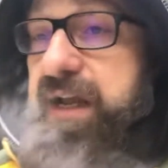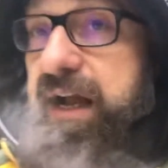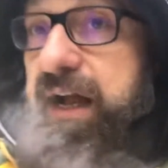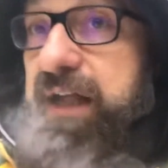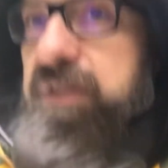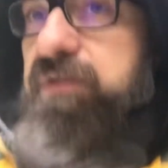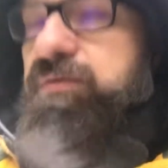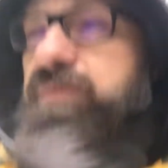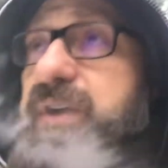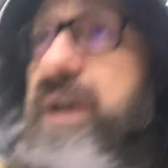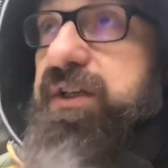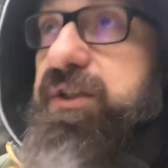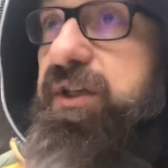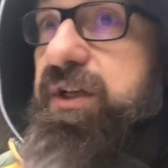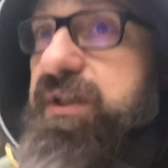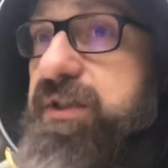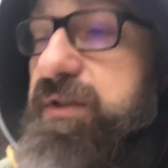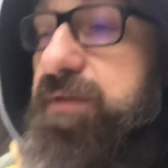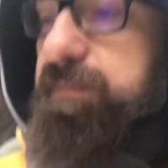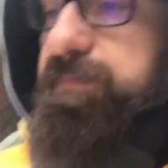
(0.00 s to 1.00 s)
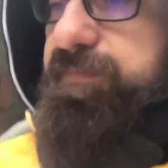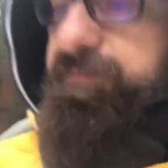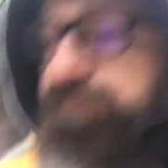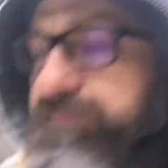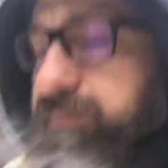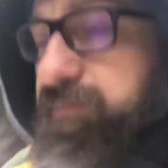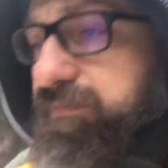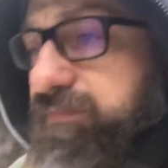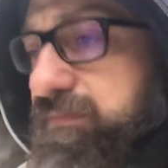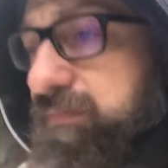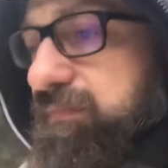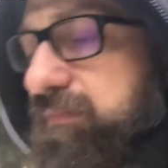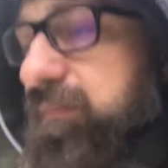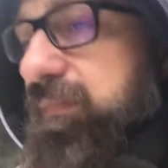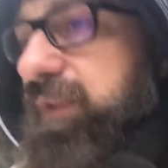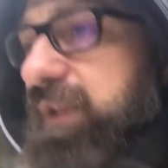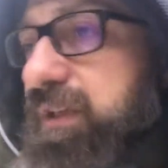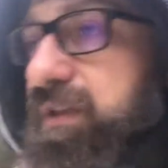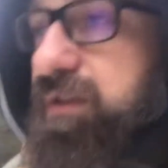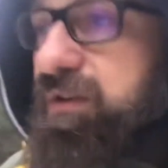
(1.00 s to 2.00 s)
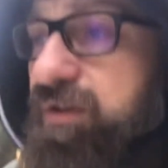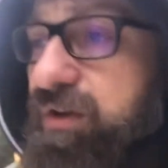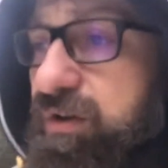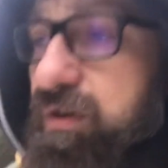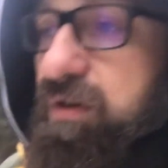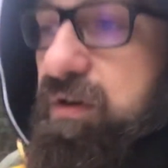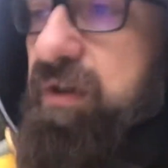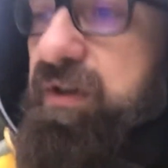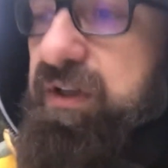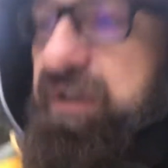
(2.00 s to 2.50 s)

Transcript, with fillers: A druga rzecz to